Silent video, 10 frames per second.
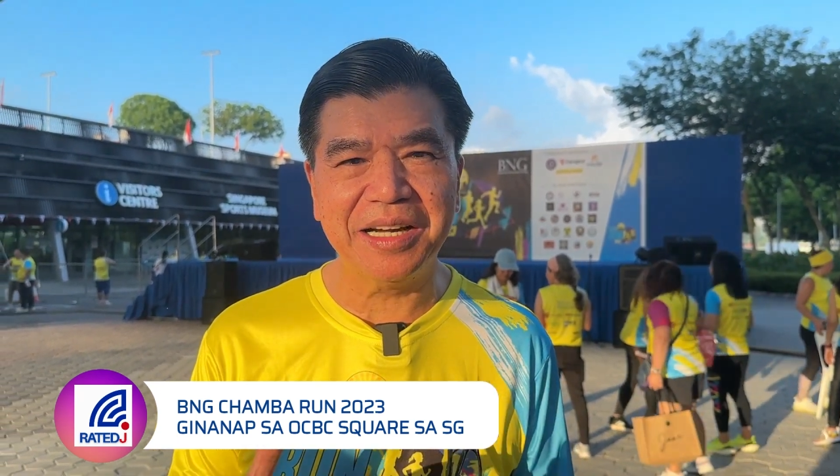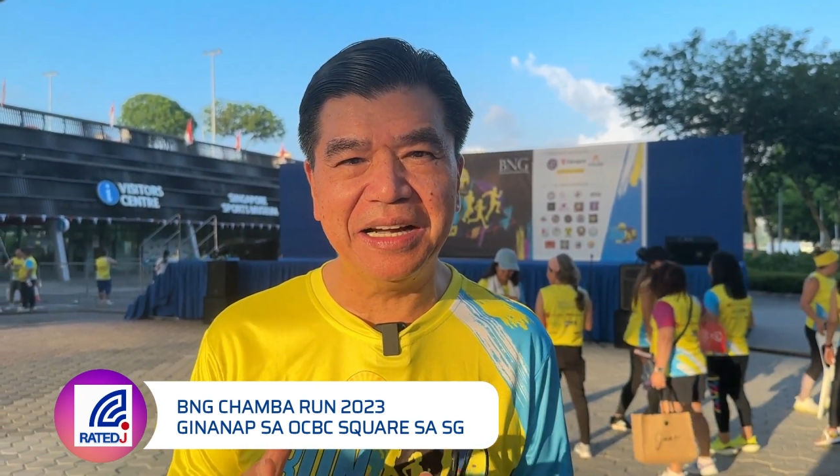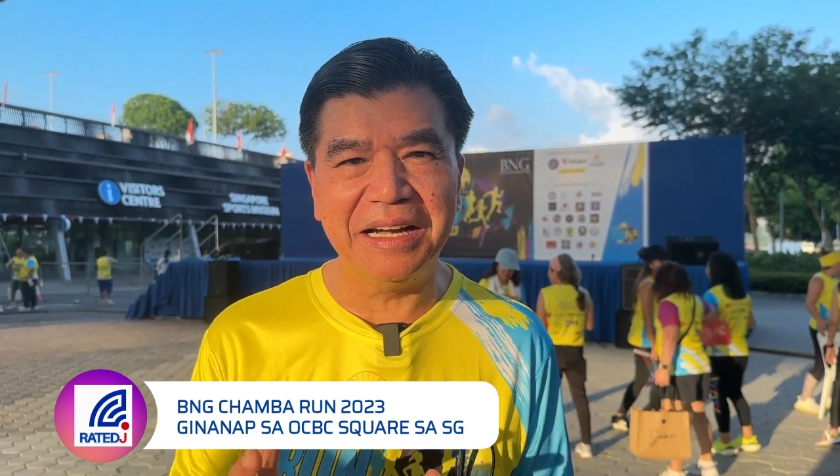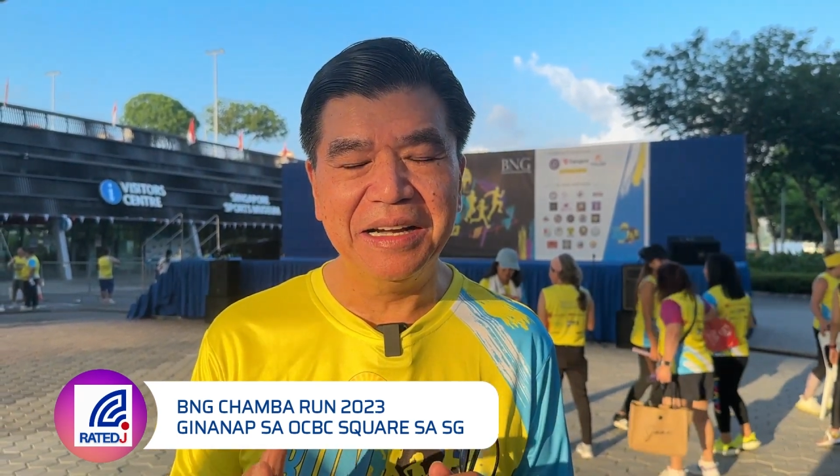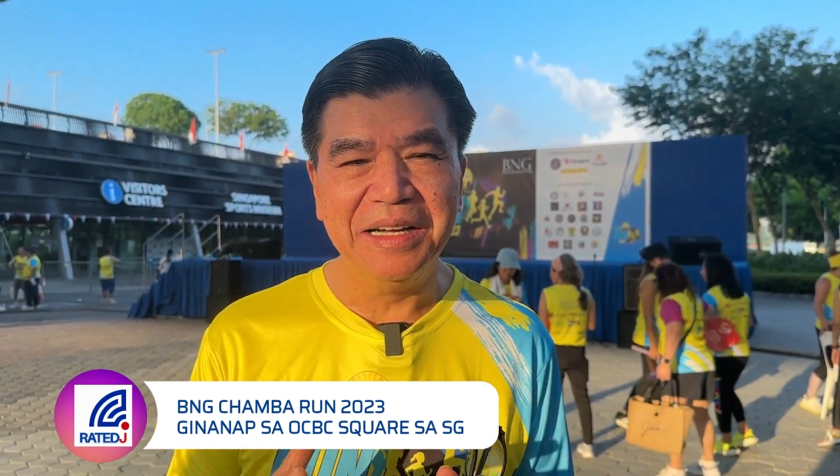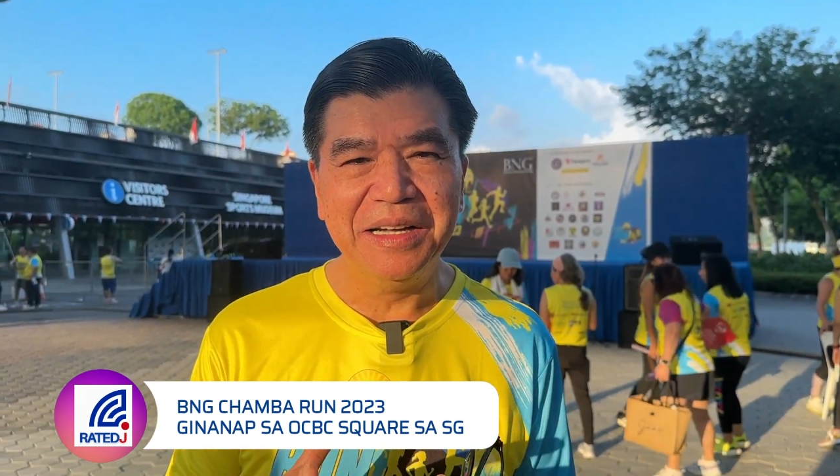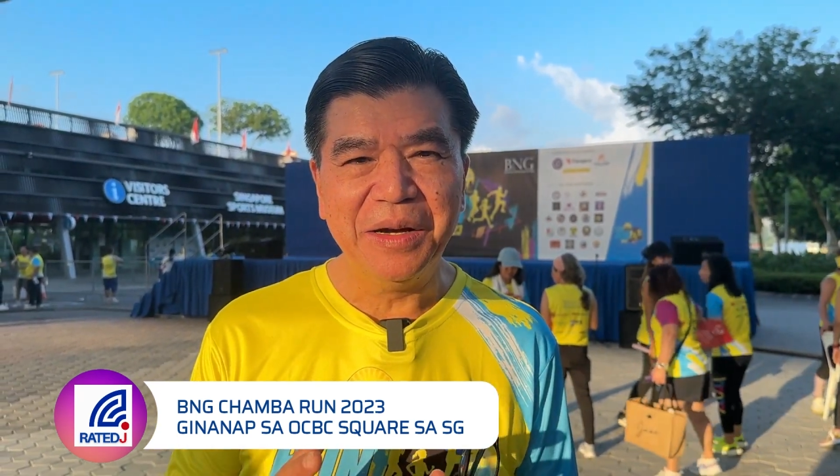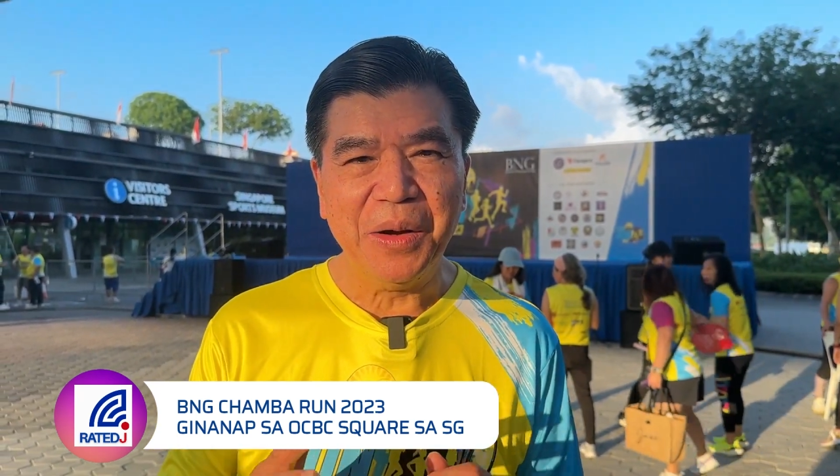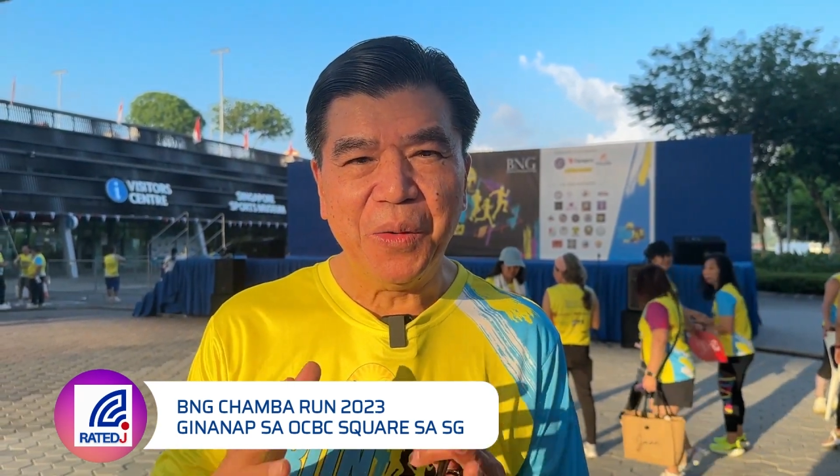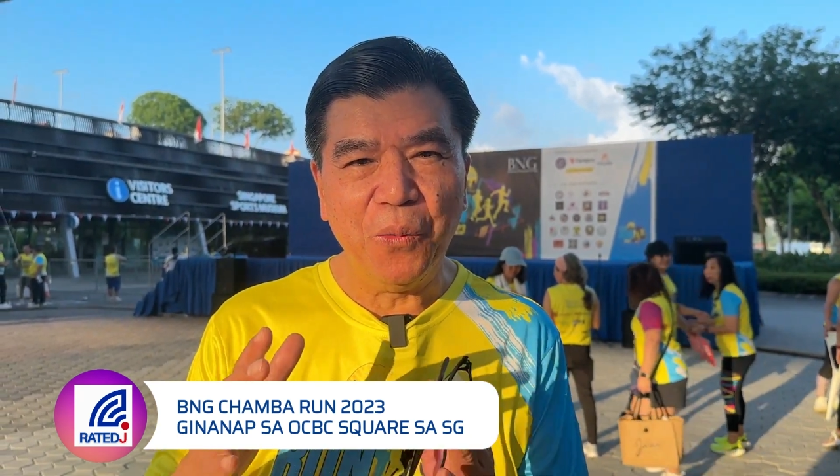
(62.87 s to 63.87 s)
siya
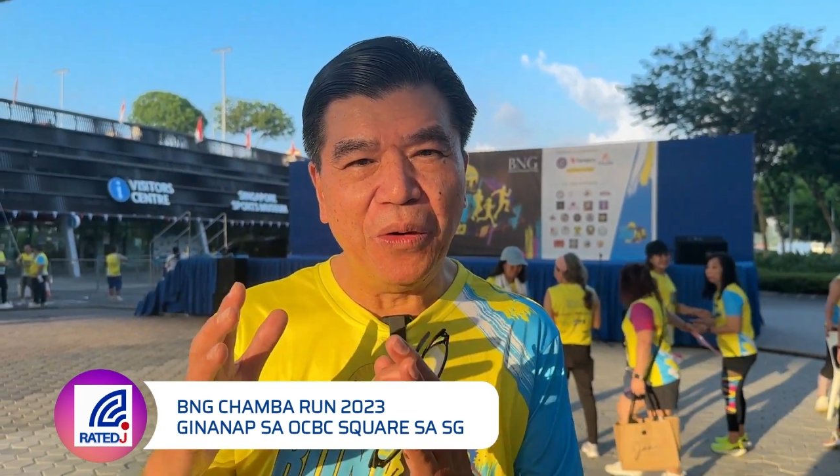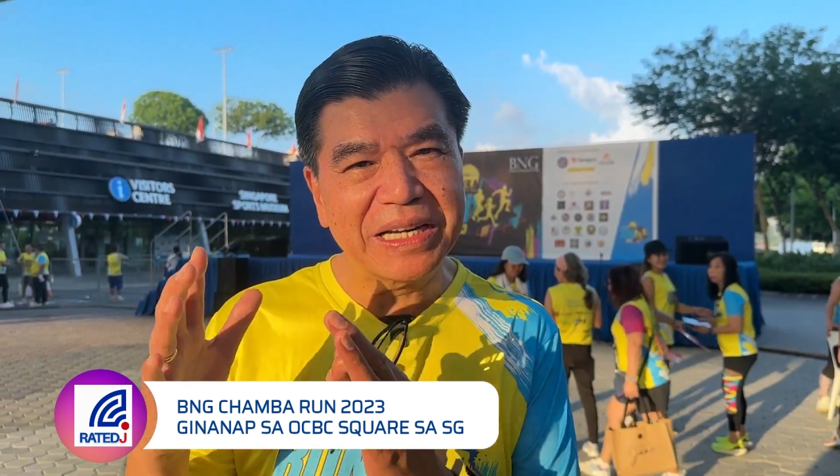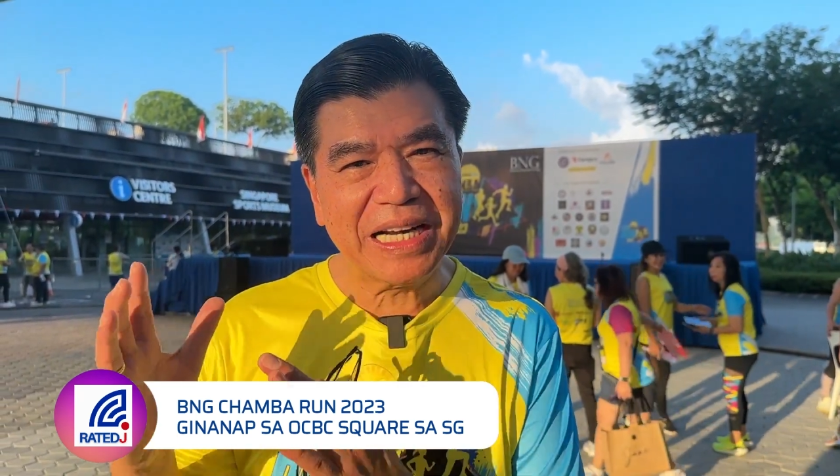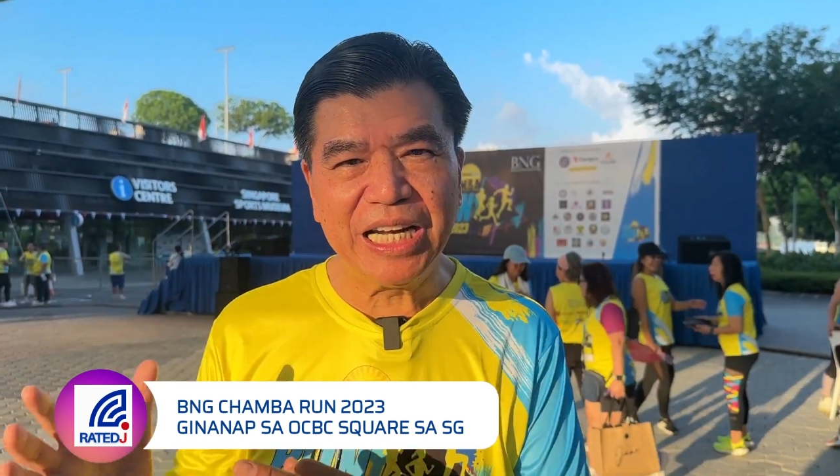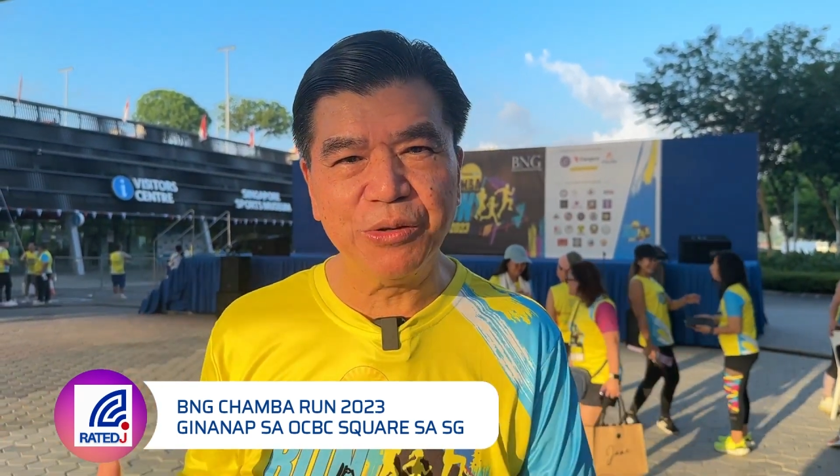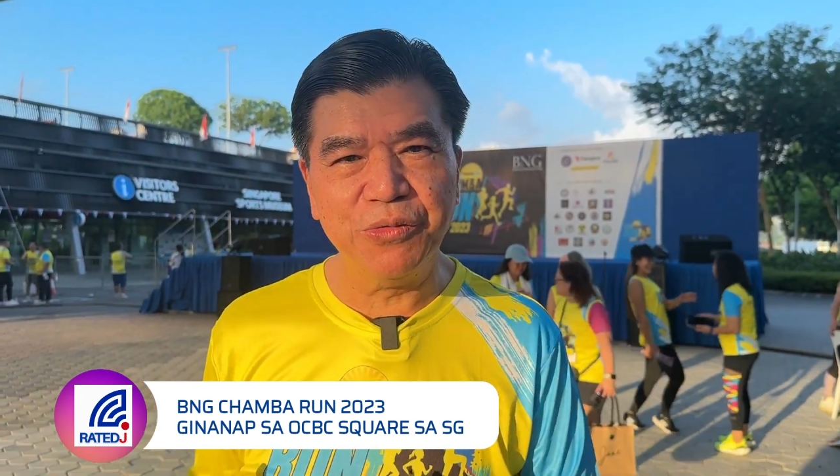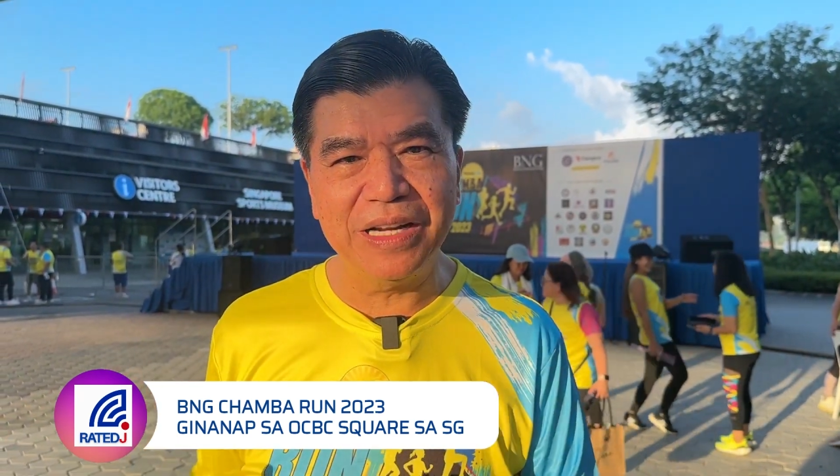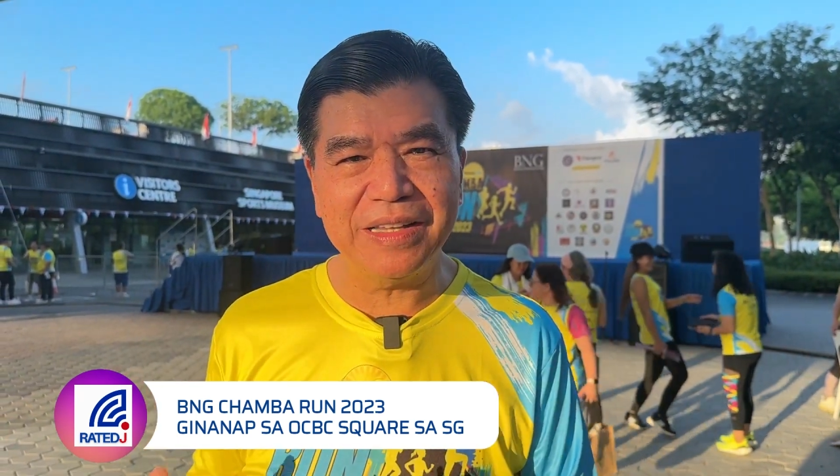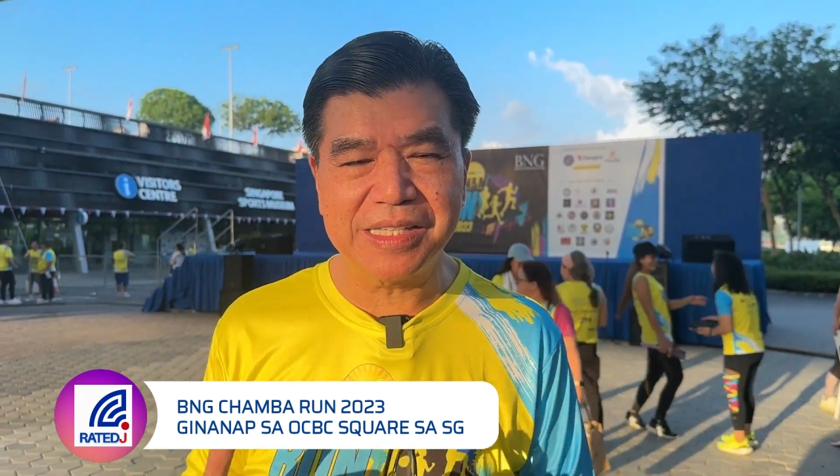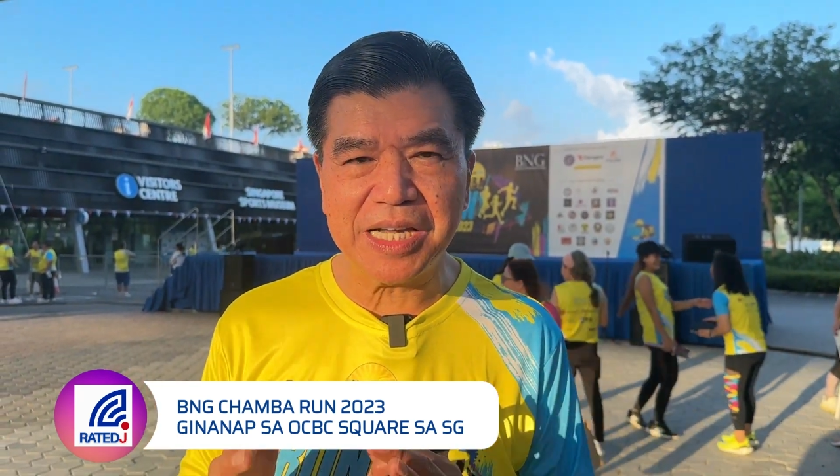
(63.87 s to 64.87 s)
one kind of wealth.